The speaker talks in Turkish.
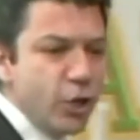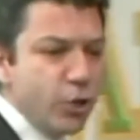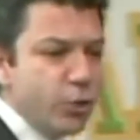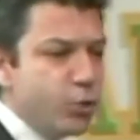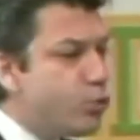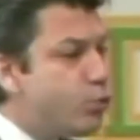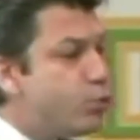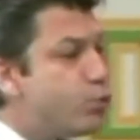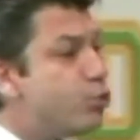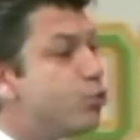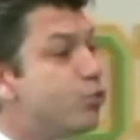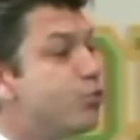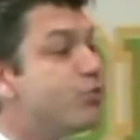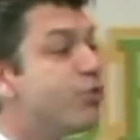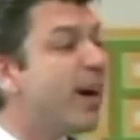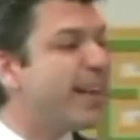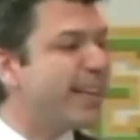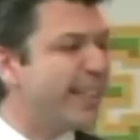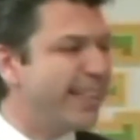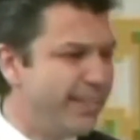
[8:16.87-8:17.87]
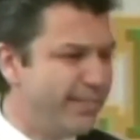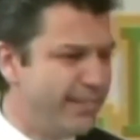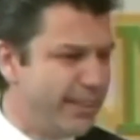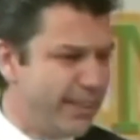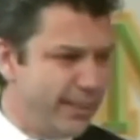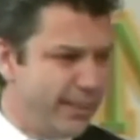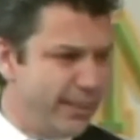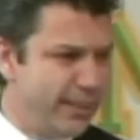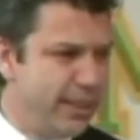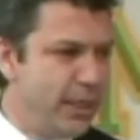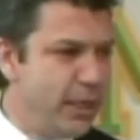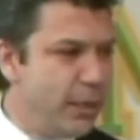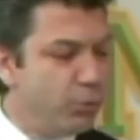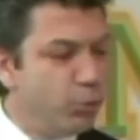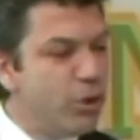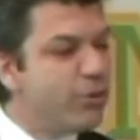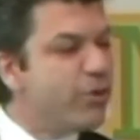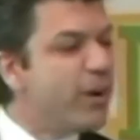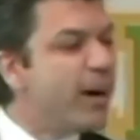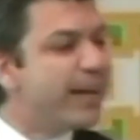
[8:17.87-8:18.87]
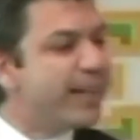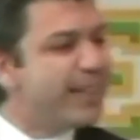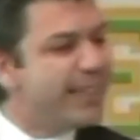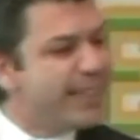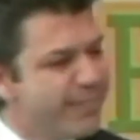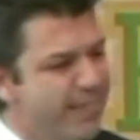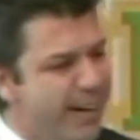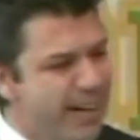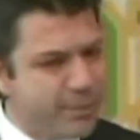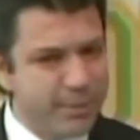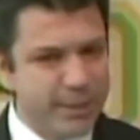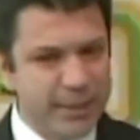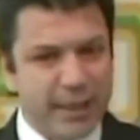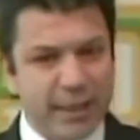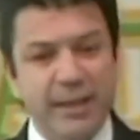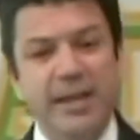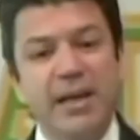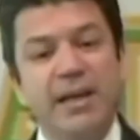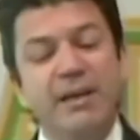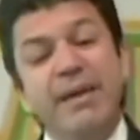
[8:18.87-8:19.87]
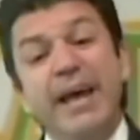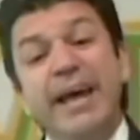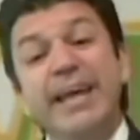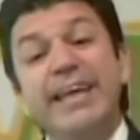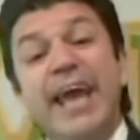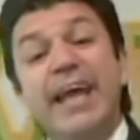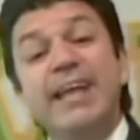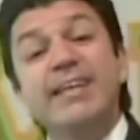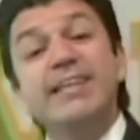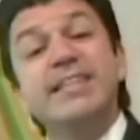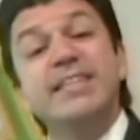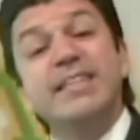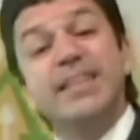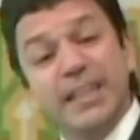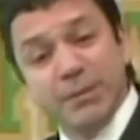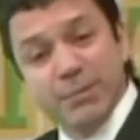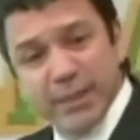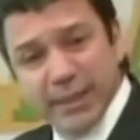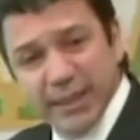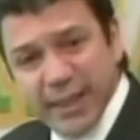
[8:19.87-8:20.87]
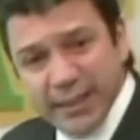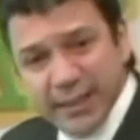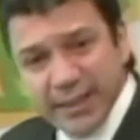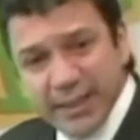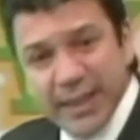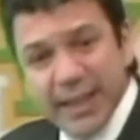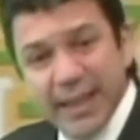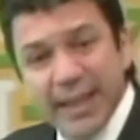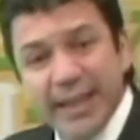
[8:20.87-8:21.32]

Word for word: güçsüzlüğün farkına varın. Buna farkına varmadan veya kendinizi tanımadan